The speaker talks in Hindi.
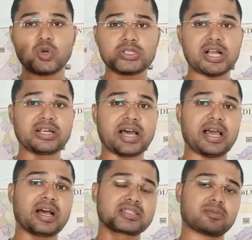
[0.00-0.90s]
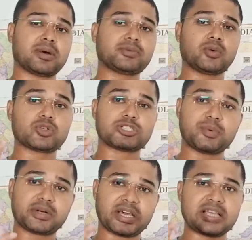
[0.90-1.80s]
जो रिजल्ट आएगा संभव तो वो
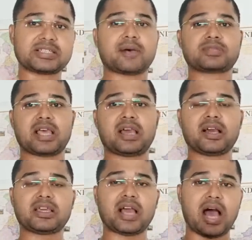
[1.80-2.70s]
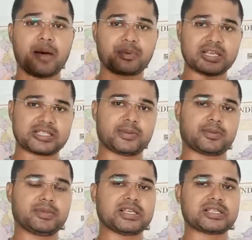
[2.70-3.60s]
शिफ्ट के हिसाब से आएगा कि आपके
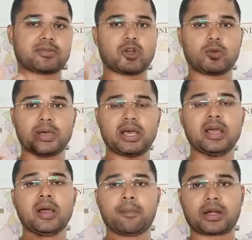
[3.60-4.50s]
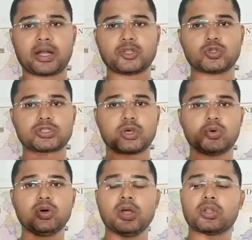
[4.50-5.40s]
शिफ्ट में जैसे मान लो मैं पटना जोन से
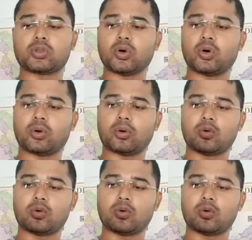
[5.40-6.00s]
हूँ तो